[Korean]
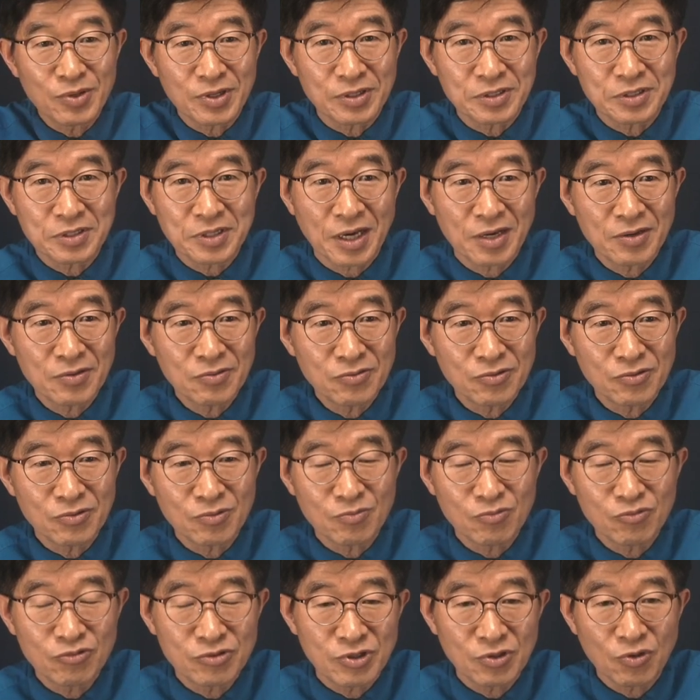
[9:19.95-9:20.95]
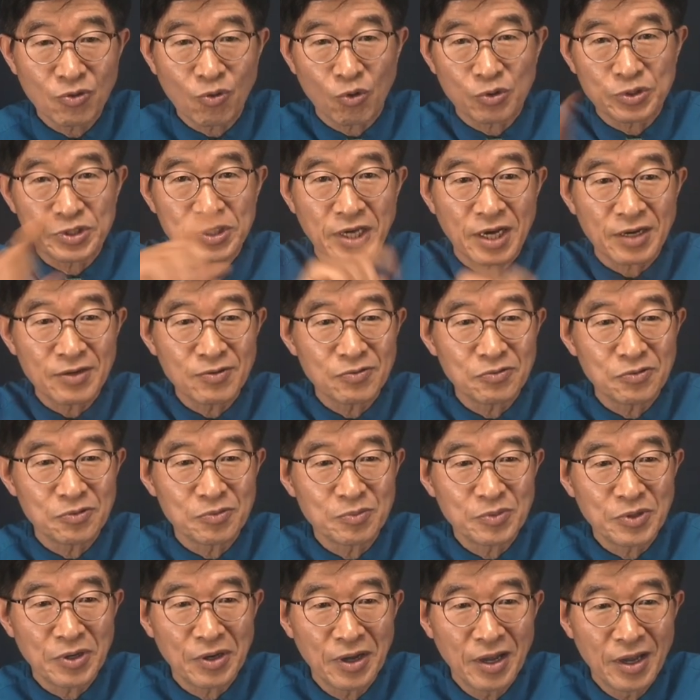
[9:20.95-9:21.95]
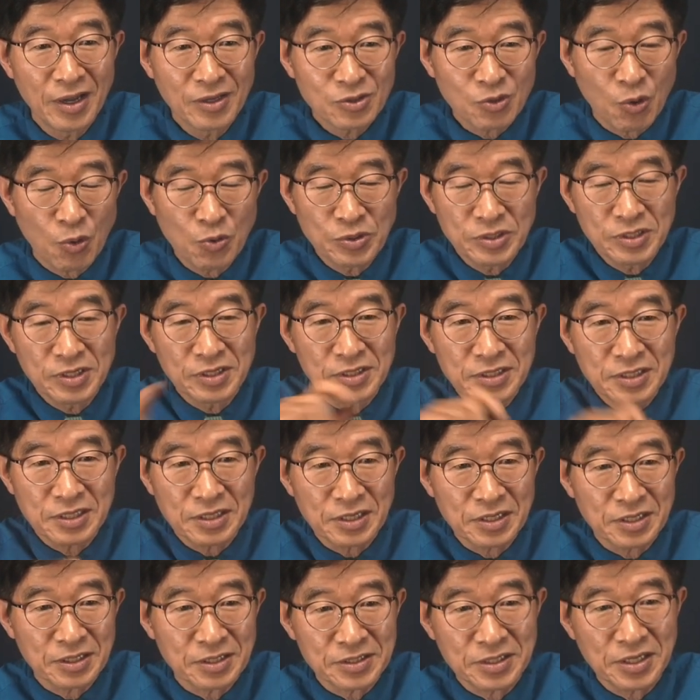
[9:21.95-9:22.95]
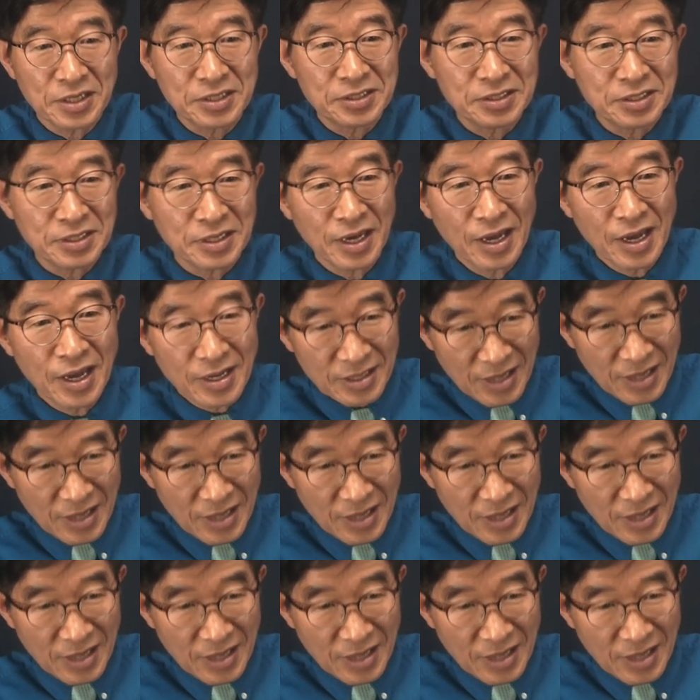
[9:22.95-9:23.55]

거창군 무슨 고창군 뭐 통영시 거제시